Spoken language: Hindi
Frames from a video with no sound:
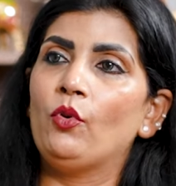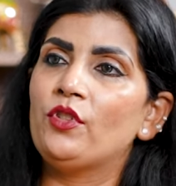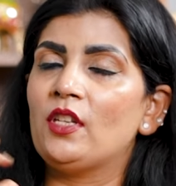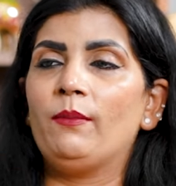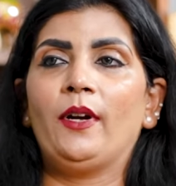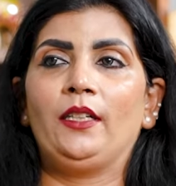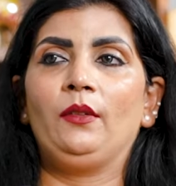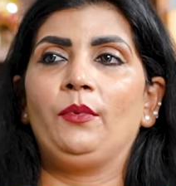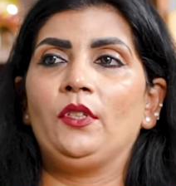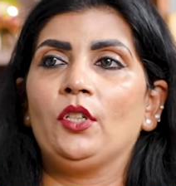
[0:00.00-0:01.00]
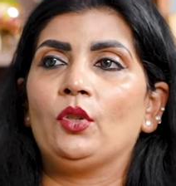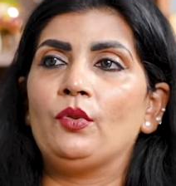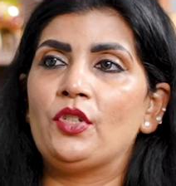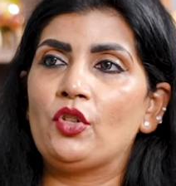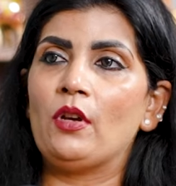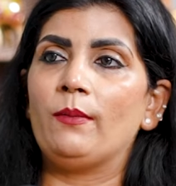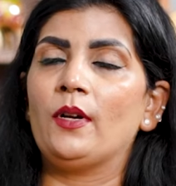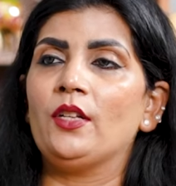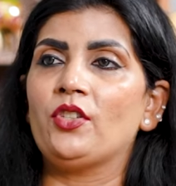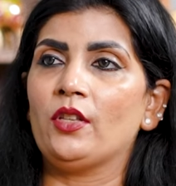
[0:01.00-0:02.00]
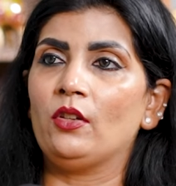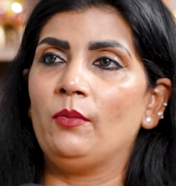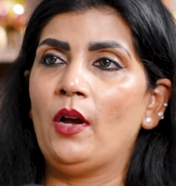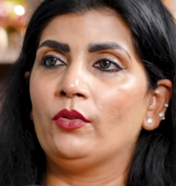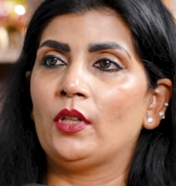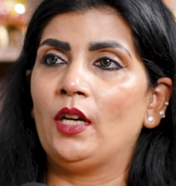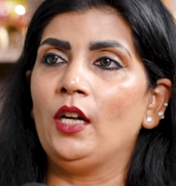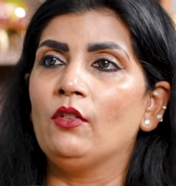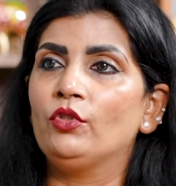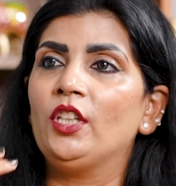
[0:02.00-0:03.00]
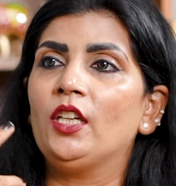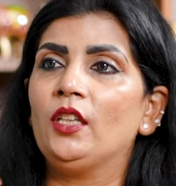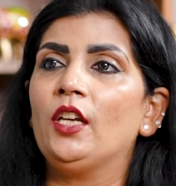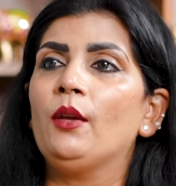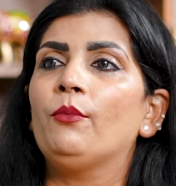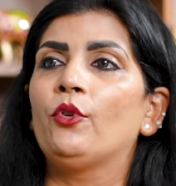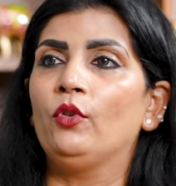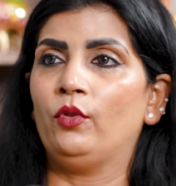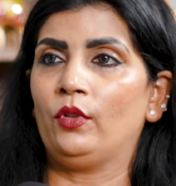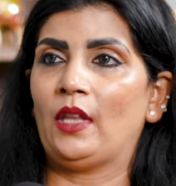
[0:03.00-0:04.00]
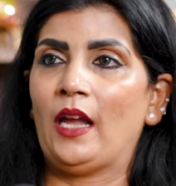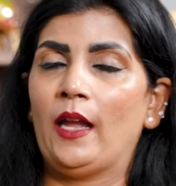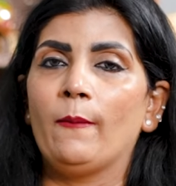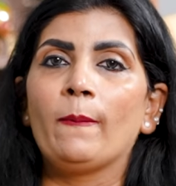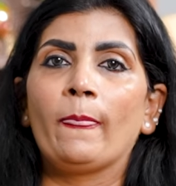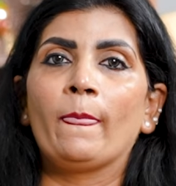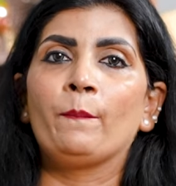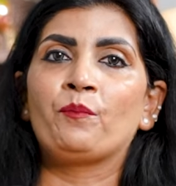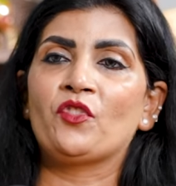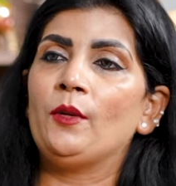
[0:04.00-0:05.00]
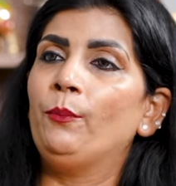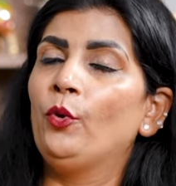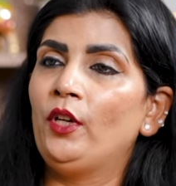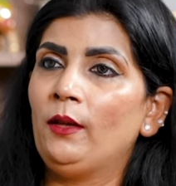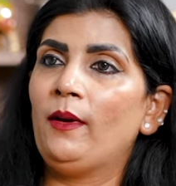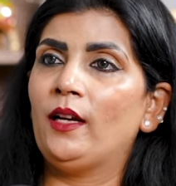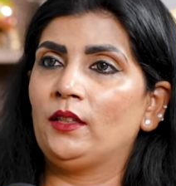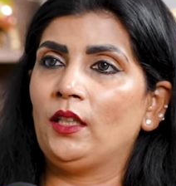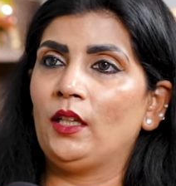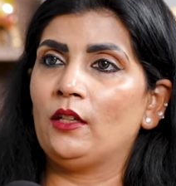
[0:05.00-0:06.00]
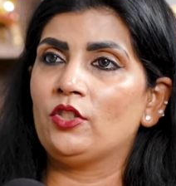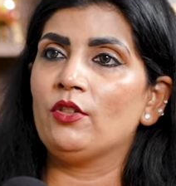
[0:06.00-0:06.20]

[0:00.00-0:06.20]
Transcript: उससे पानी पीजिए तो उससे जो आपका चंद्रमा होता है ना वो धीरे धीरे इम्प्रूव होता है ठीक है जब पूर्णिमा आती है